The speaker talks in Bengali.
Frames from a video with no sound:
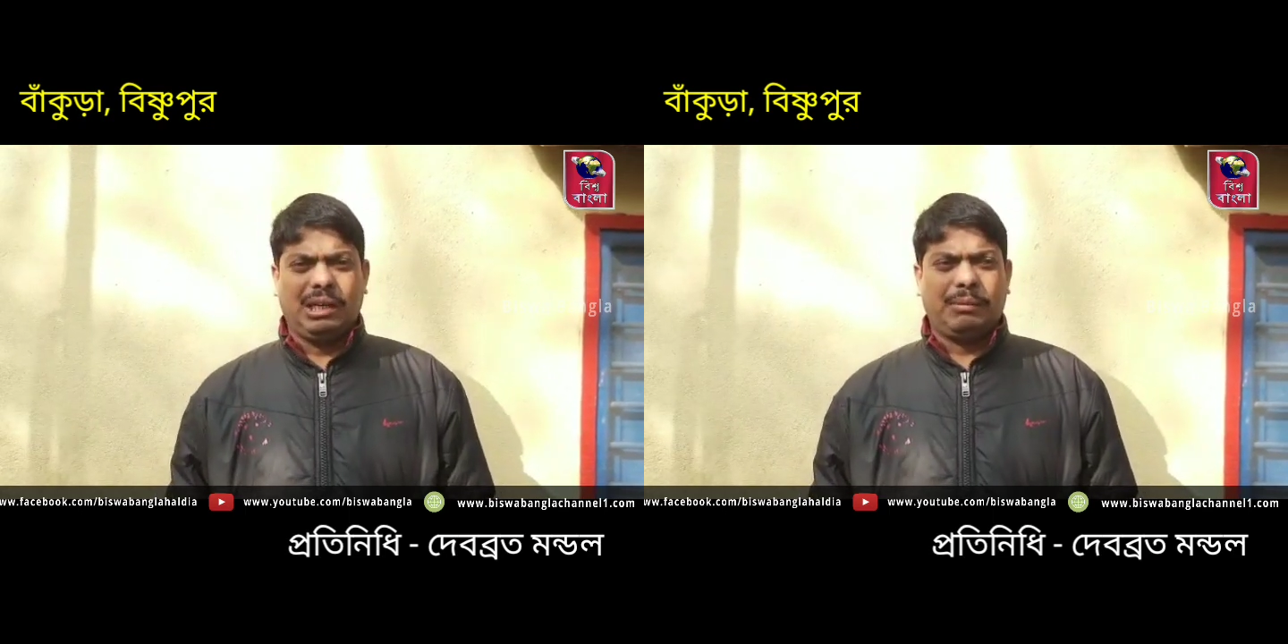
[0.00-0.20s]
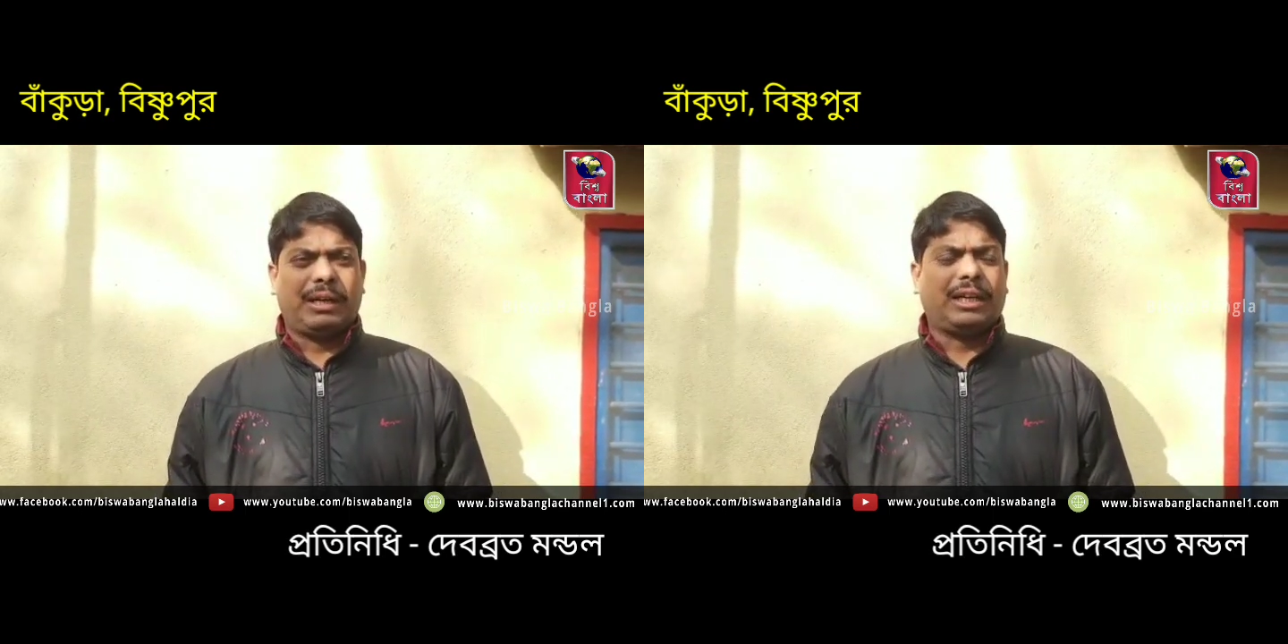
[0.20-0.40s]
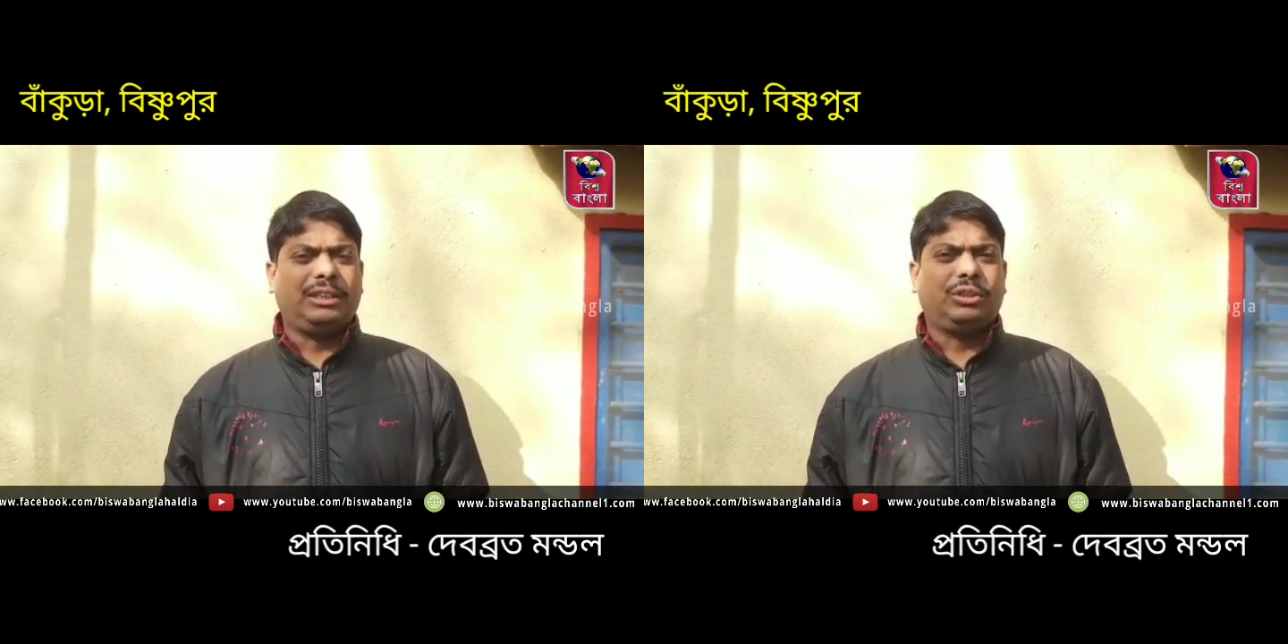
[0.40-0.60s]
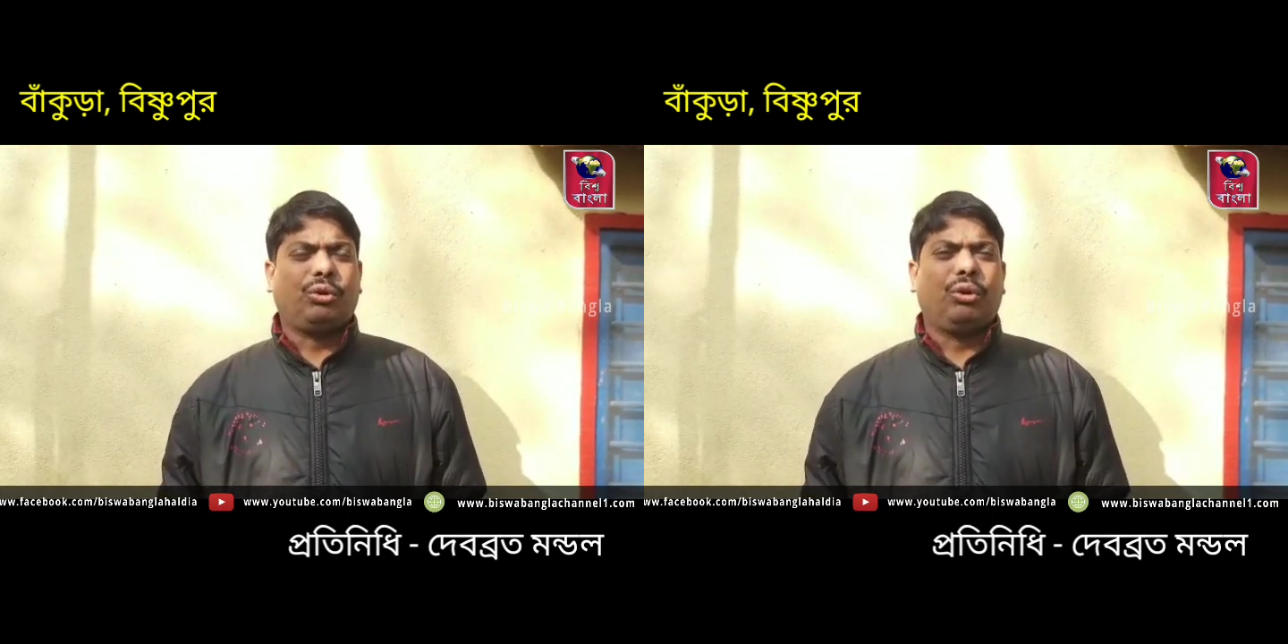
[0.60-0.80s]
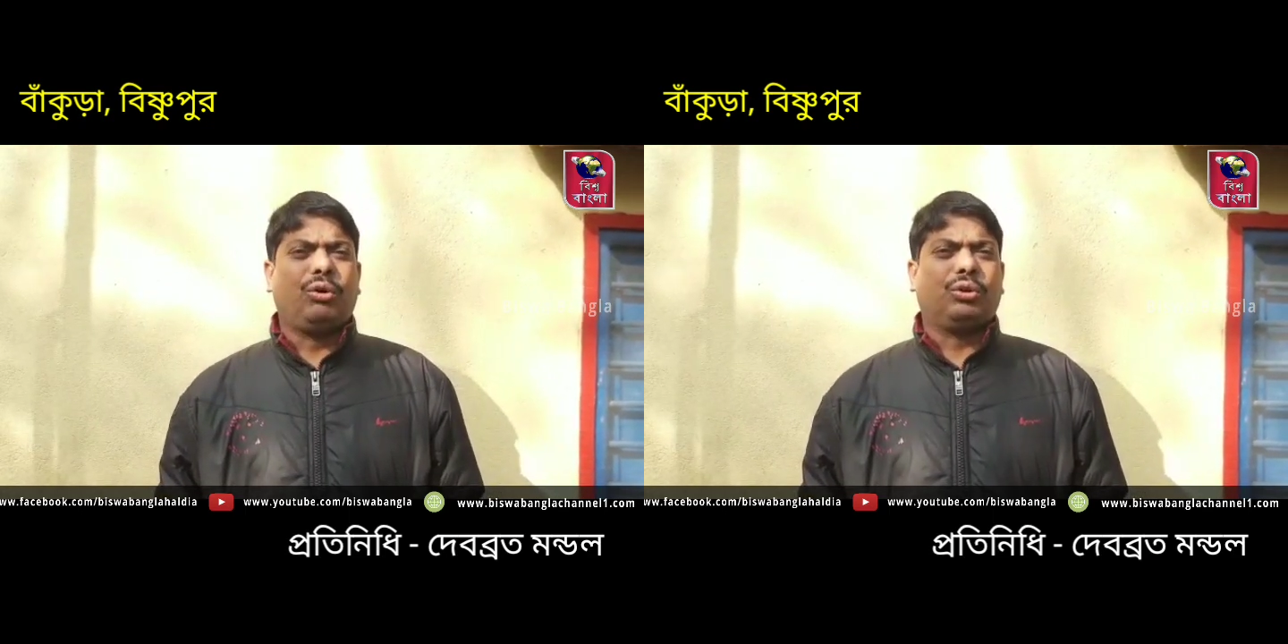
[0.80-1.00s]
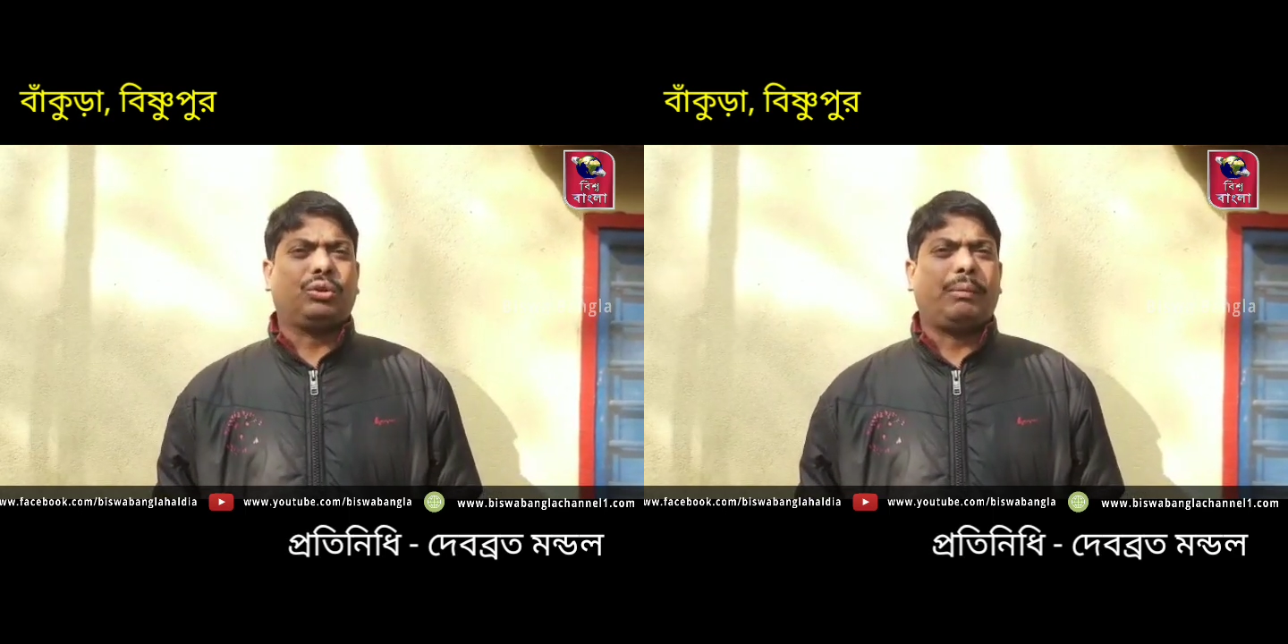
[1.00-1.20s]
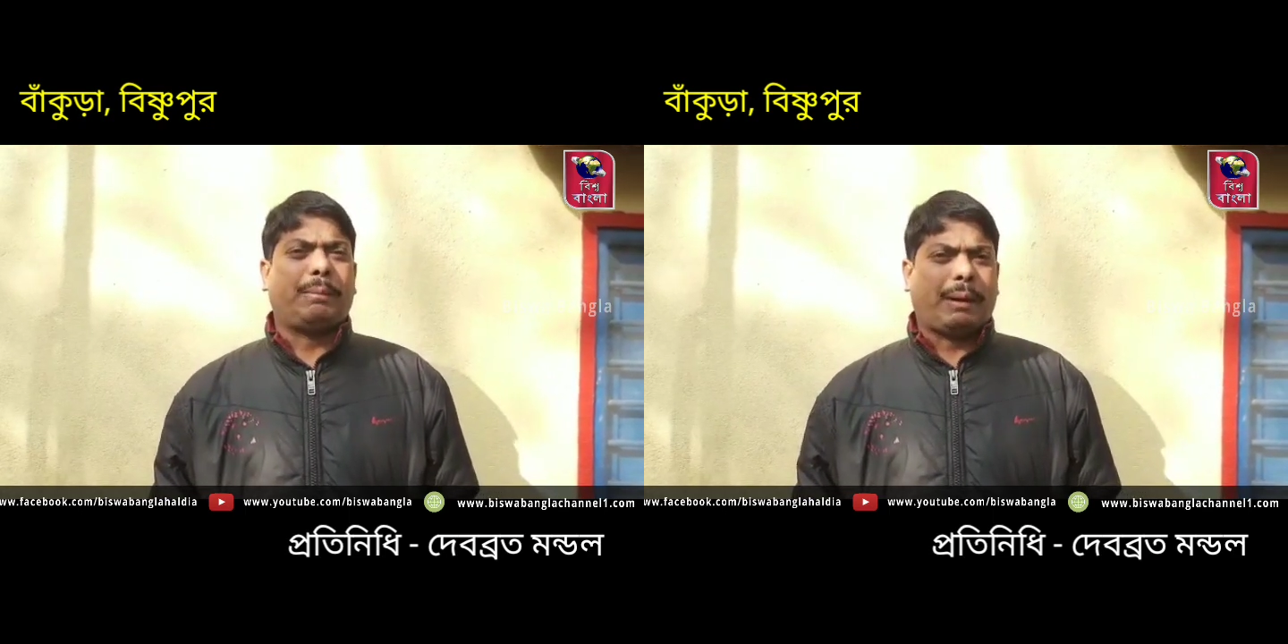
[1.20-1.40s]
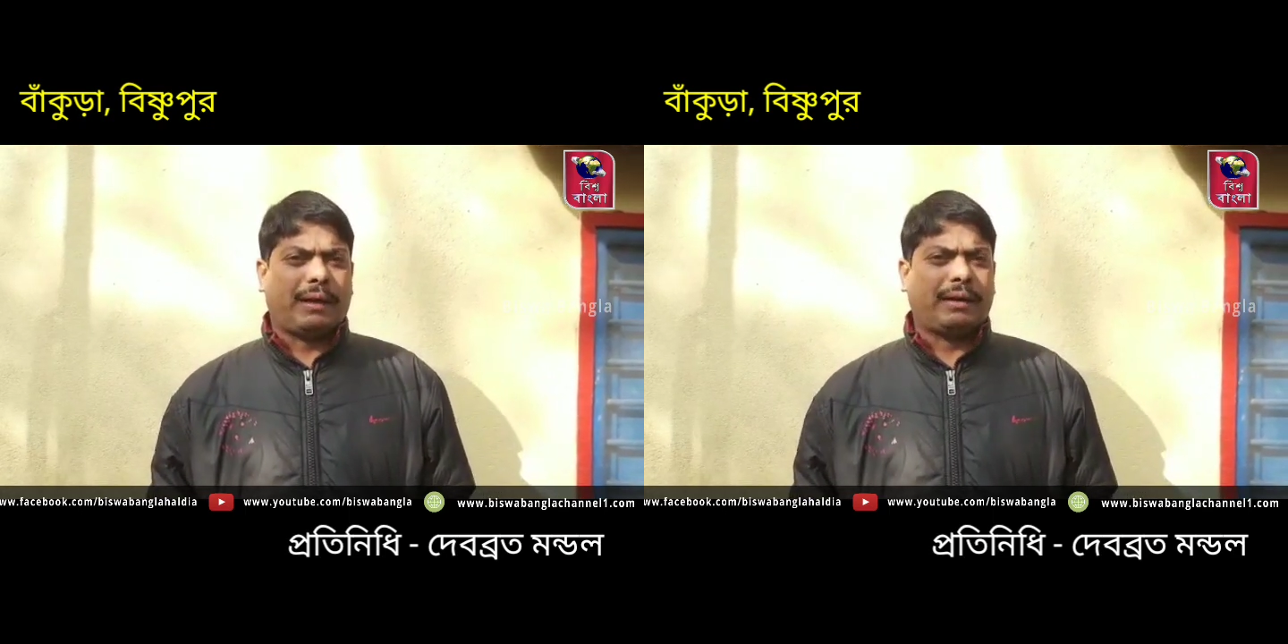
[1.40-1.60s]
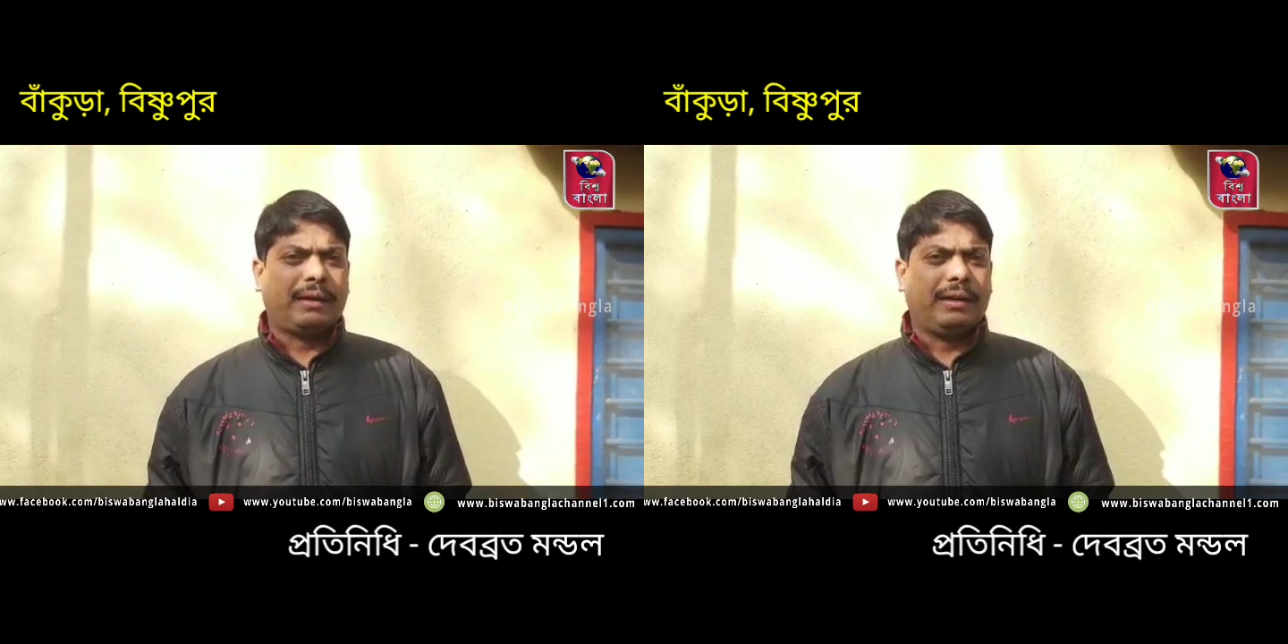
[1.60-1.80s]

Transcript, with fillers: মানে একটা যে দলগত ব্যাপার